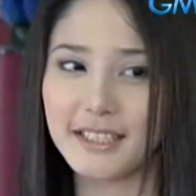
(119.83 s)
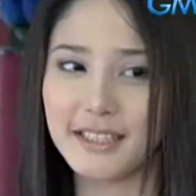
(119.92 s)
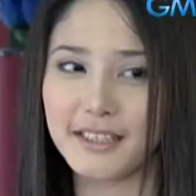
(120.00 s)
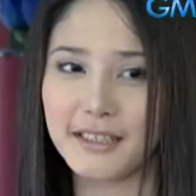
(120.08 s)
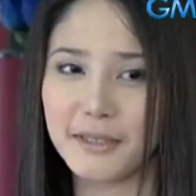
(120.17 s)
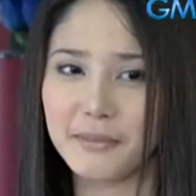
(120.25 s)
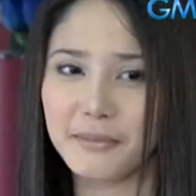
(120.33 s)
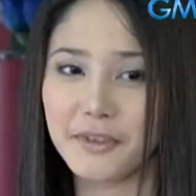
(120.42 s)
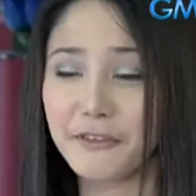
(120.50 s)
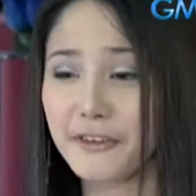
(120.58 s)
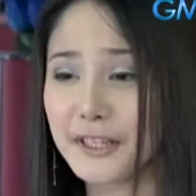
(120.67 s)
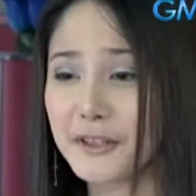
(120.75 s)
um,
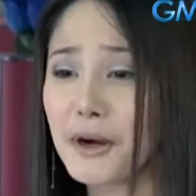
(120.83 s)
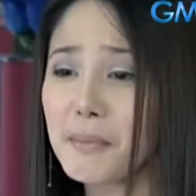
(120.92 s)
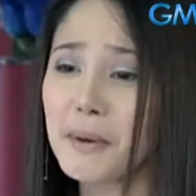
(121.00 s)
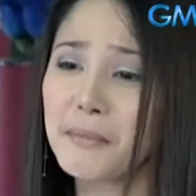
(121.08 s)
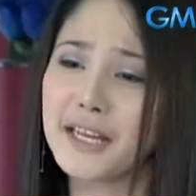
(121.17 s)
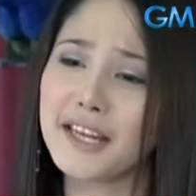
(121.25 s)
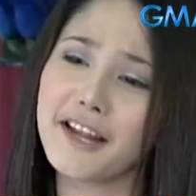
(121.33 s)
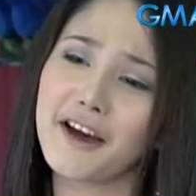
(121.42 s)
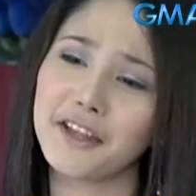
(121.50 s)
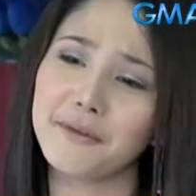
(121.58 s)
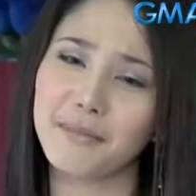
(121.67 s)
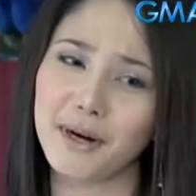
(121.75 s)
na-feel ko kapamilya na
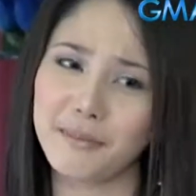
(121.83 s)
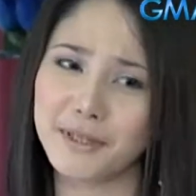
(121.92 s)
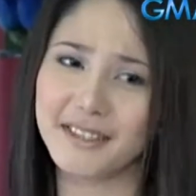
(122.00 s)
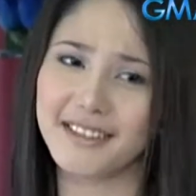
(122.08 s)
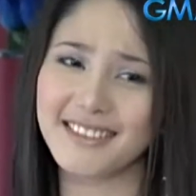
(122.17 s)
ako ng bubblegum